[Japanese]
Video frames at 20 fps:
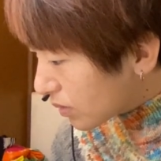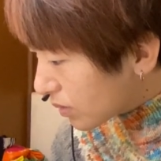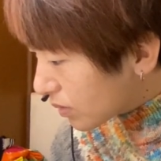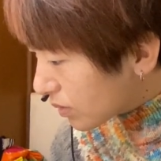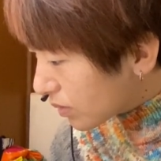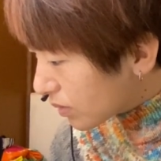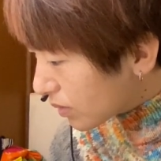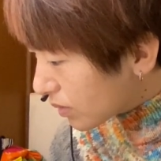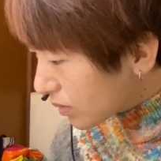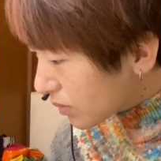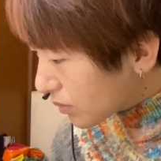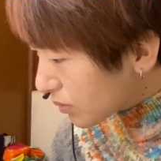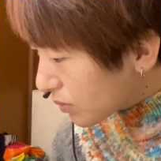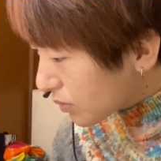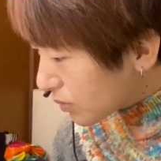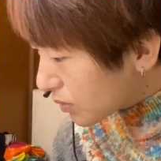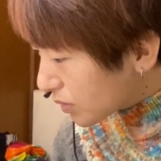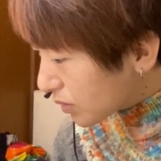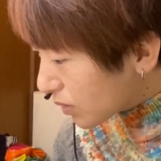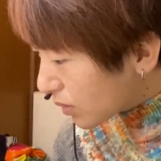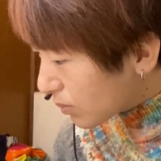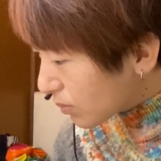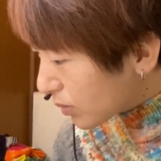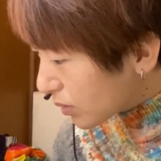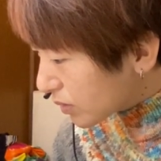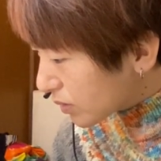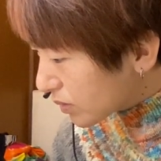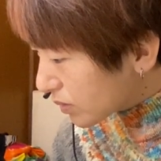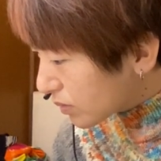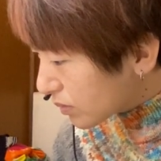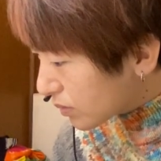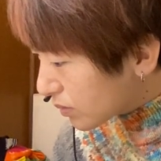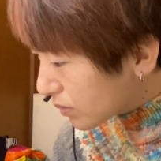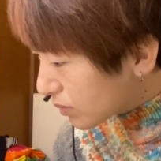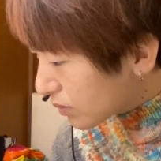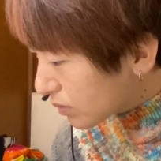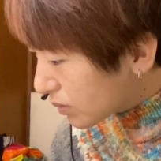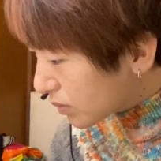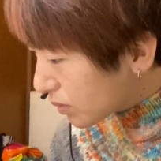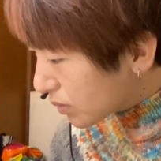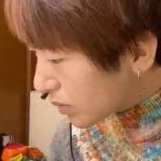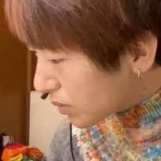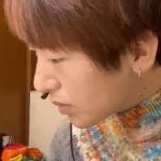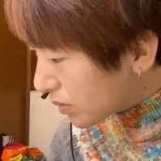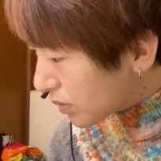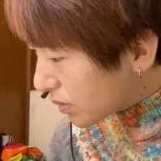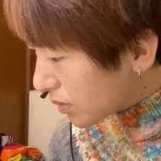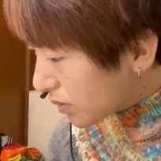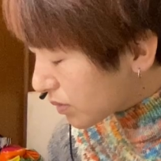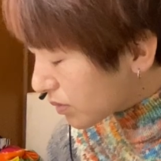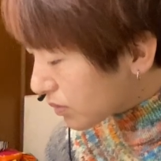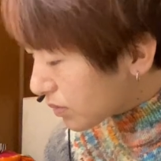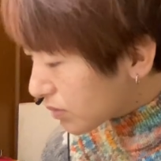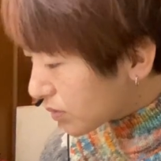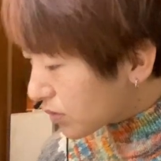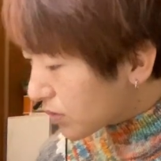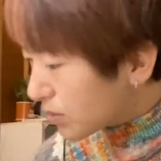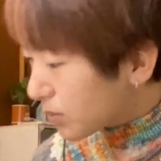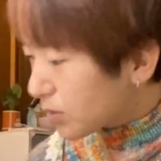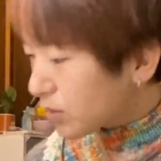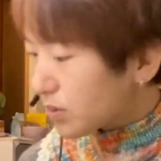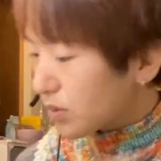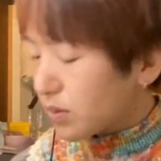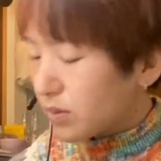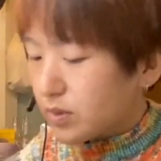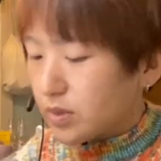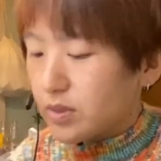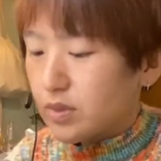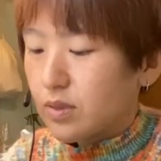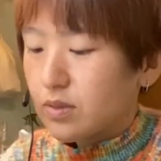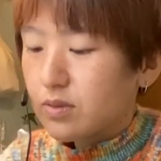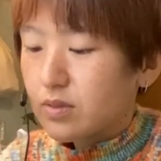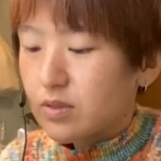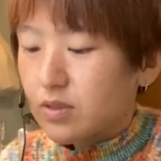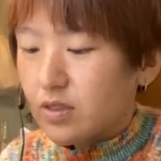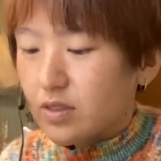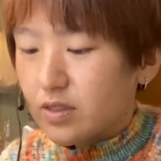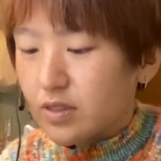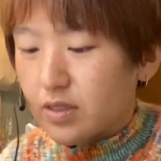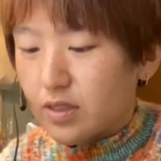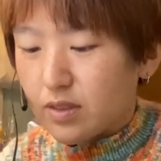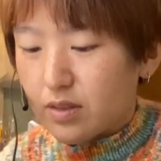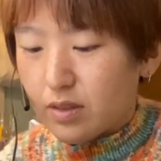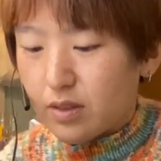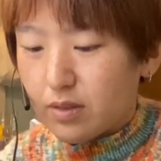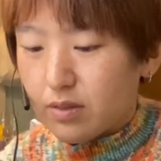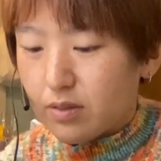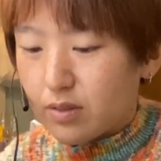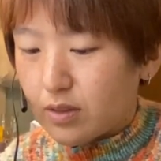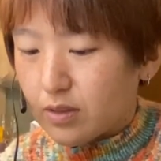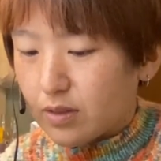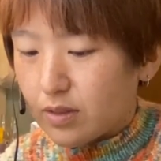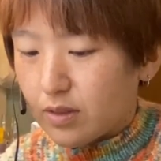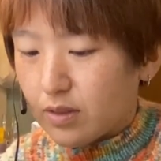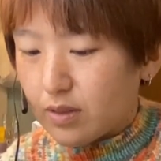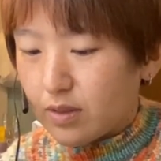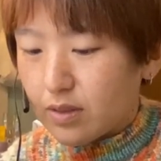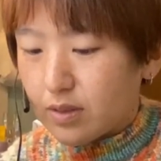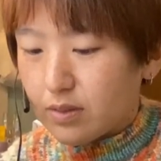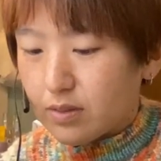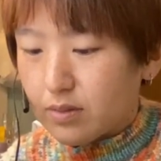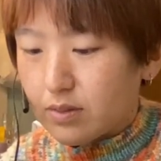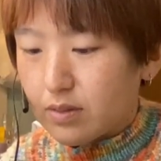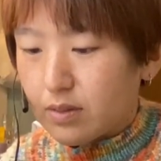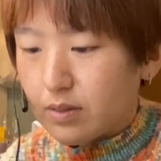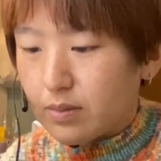りがとうございますグッドボタン押してくださってる方がいる